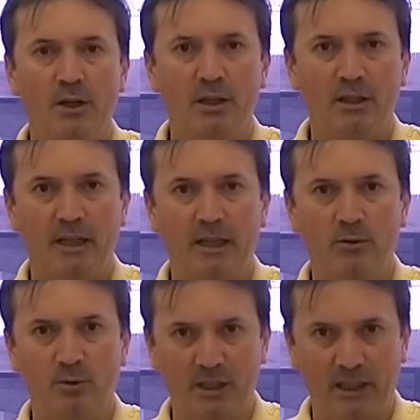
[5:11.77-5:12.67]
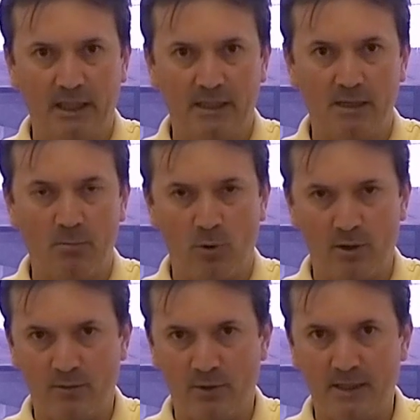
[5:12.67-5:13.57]
que tenha nutrientes, que
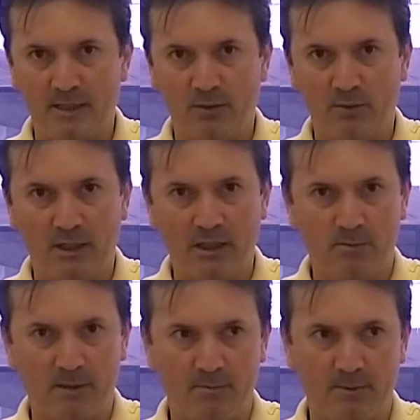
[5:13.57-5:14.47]
possa fornecer nutrientes para as